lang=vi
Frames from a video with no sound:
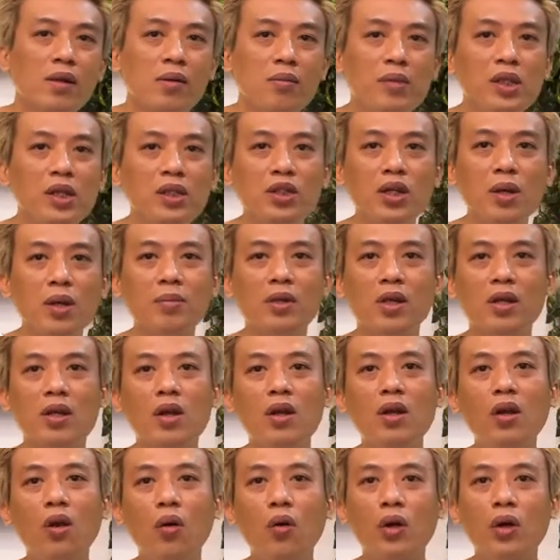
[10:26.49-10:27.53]
beat drum cho
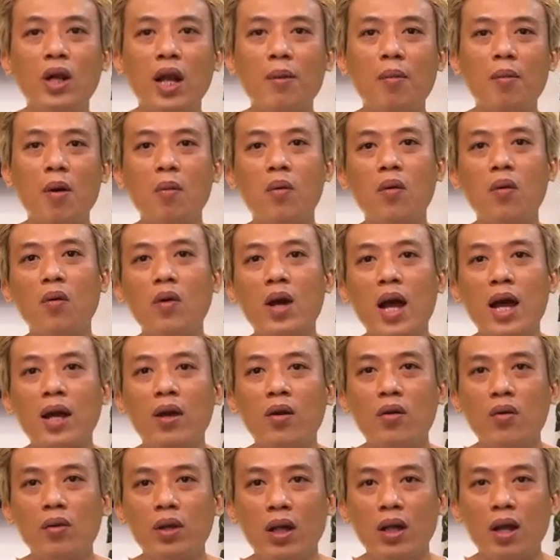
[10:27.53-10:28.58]
nó lùi lại một khuôn, hai
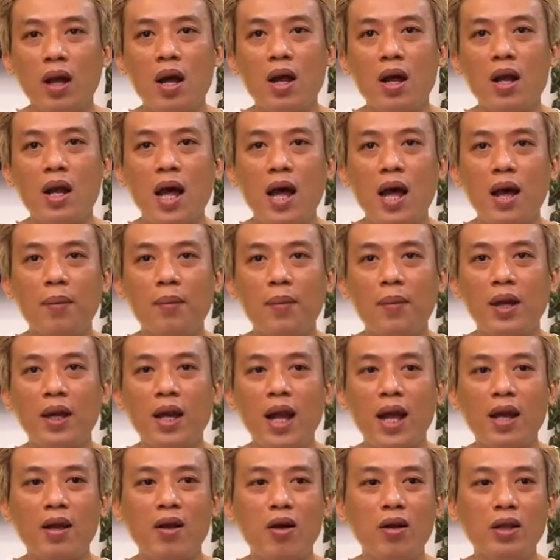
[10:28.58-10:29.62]
khuôn gì đó là mình
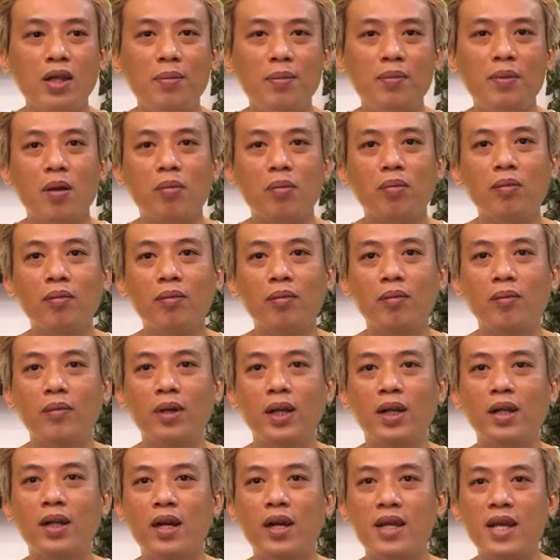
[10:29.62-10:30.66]
lại có tiếp tục
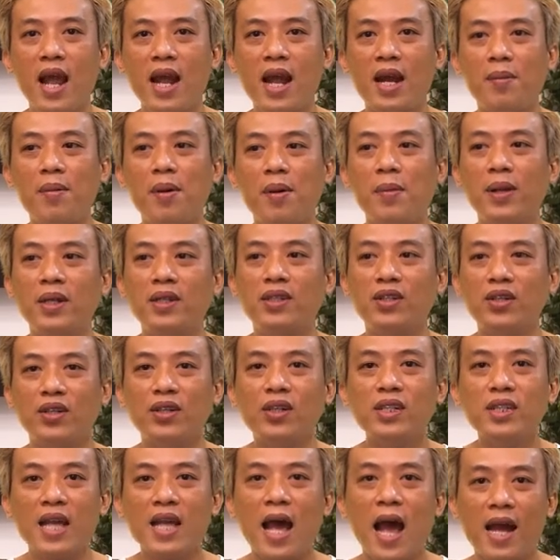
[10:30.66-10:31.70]
cái thời gian để mà mình
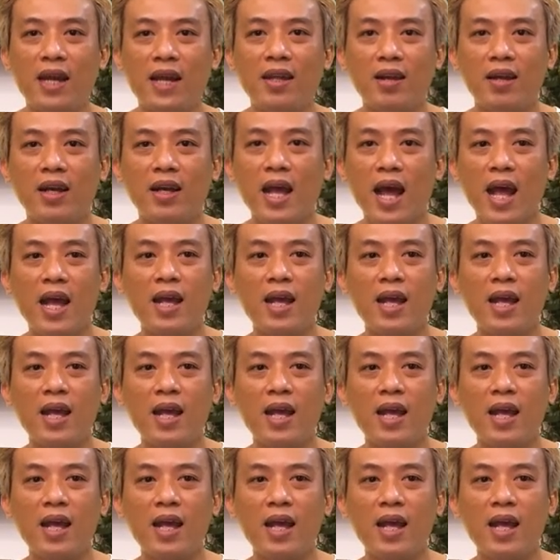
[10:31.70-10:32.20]
sửa sai cho